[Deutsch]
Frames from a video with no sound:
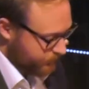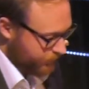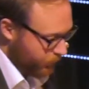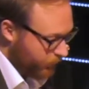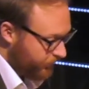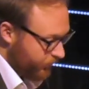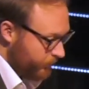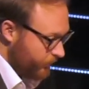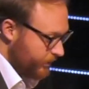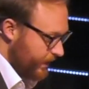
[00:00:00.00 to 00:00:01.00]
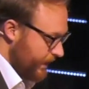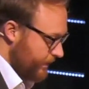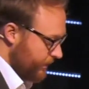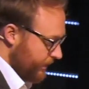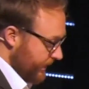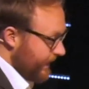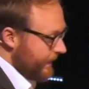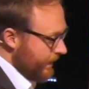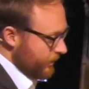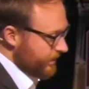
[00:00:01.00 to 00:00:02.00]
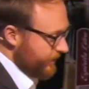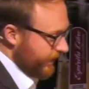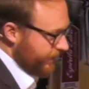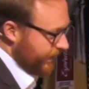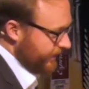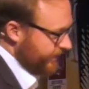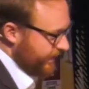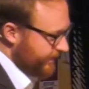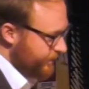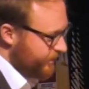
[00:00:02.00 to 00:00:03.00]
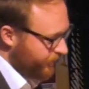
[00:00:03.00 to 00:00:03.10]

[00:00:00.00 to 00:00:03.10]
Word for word: Produktionsrundgänge in China unterwegs und hat gesehen, es gibt